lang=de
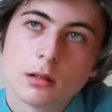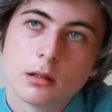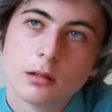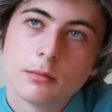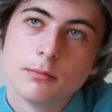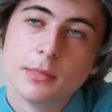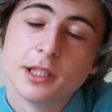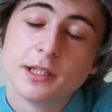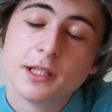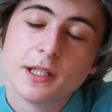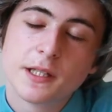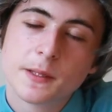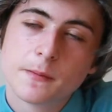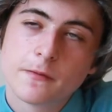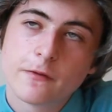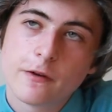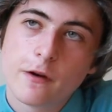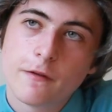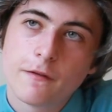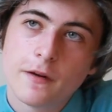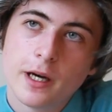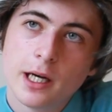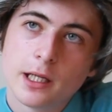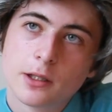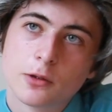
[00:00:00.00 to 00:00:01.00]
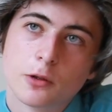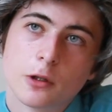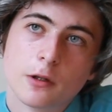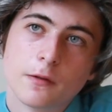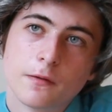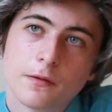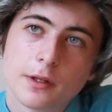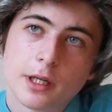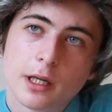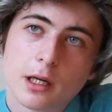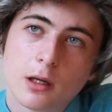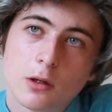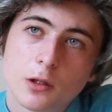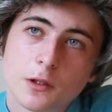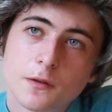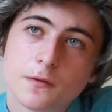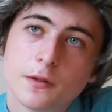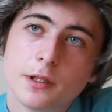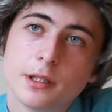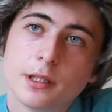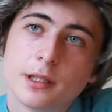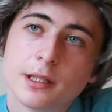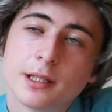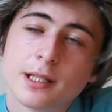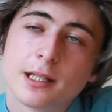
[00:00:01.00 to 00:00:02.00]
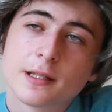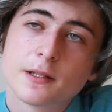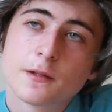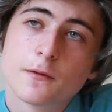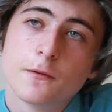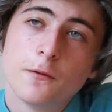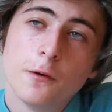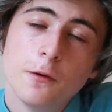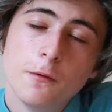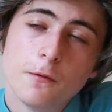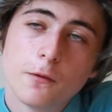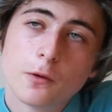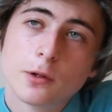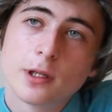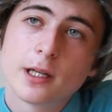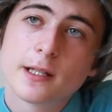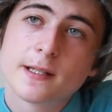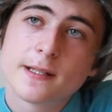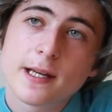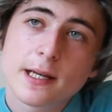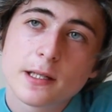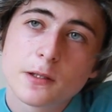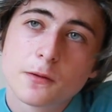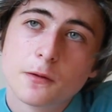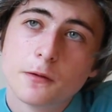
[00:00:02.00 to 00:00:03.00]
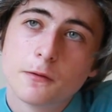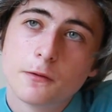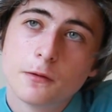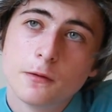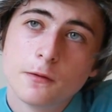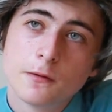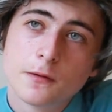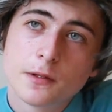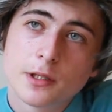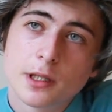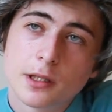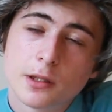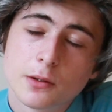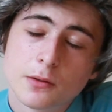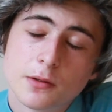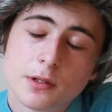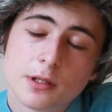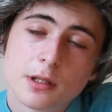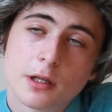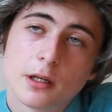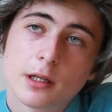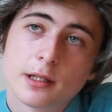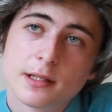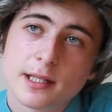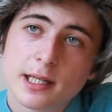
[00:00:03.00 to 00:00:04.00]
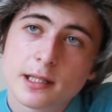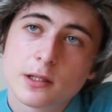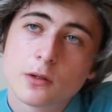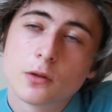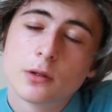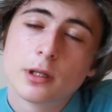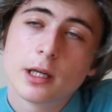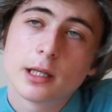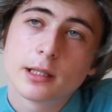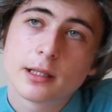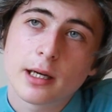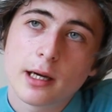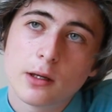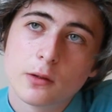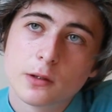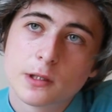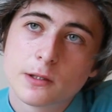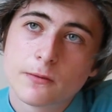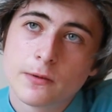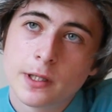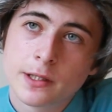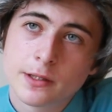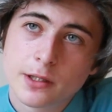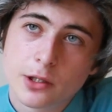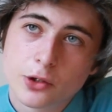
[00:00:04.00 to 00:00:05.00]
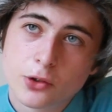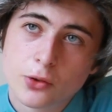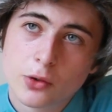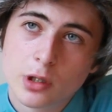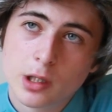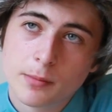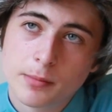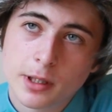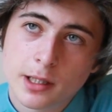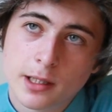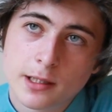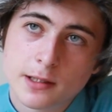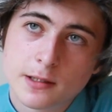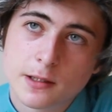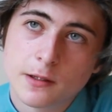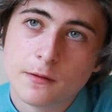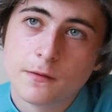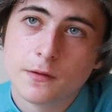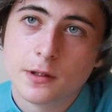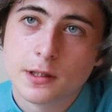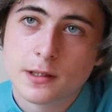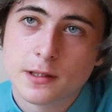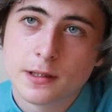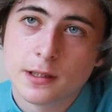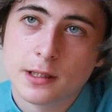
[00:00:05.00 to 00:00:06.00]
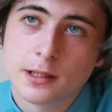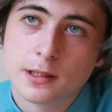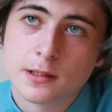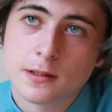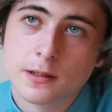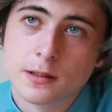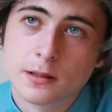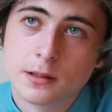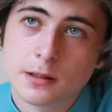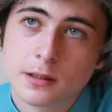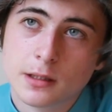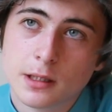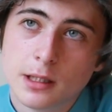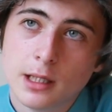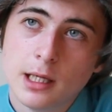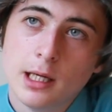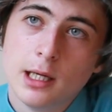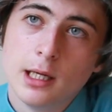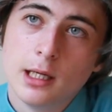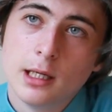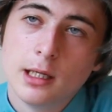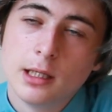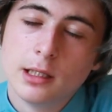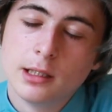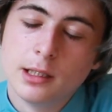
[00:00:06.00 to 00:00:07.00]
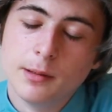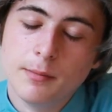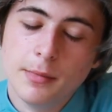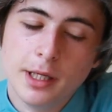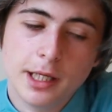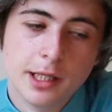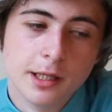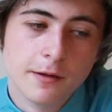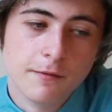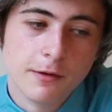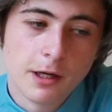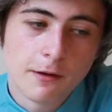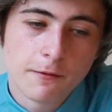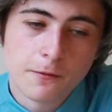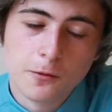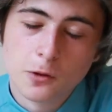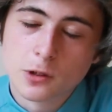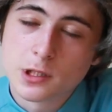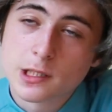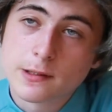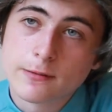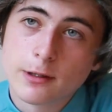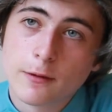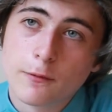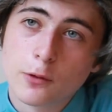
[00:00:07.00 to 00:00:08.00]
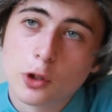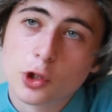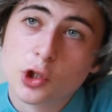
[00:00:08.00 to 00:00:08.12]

Mit diesem Verfahren konnten wir herausfinden, dass 556 unserer 623 Schüler bereits infiziert sind. Die Medien werfen uns zwar vor,